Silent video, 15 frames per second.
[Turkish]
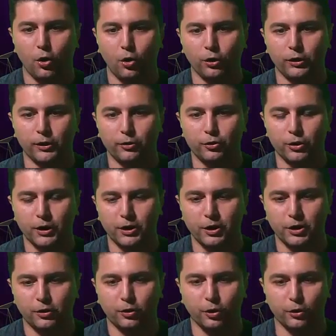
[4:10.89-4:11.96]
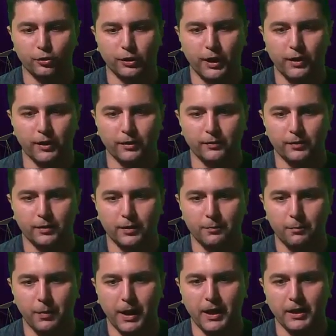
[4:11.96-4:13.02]
O da küçük eşit 4. Evet
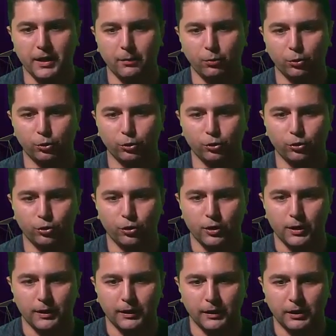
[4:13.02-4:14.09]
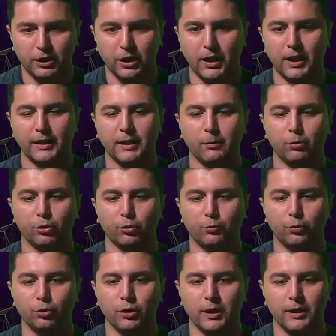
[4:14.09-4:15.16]
B'yi de bulduk. 2A'yı da
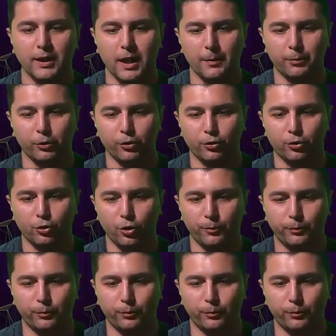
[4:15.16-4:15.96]
bulduk. Bunları ne yapıyoruz?